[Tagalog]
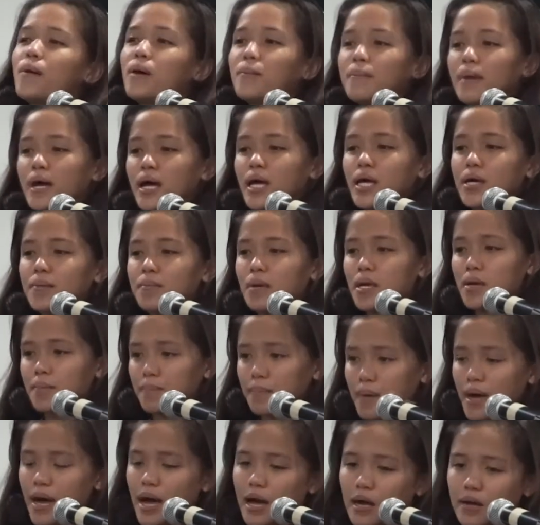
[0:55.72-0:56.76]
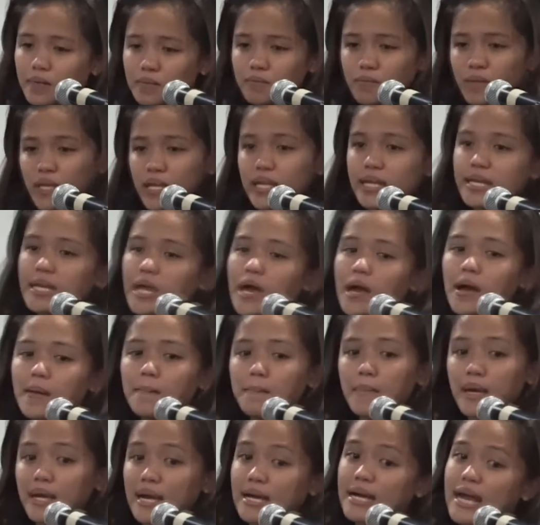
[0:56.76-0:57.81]
upang may may pangbili
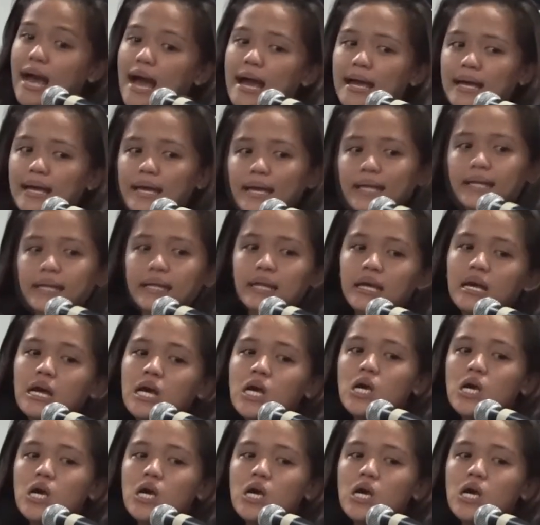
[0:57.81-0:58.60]
ng makakain.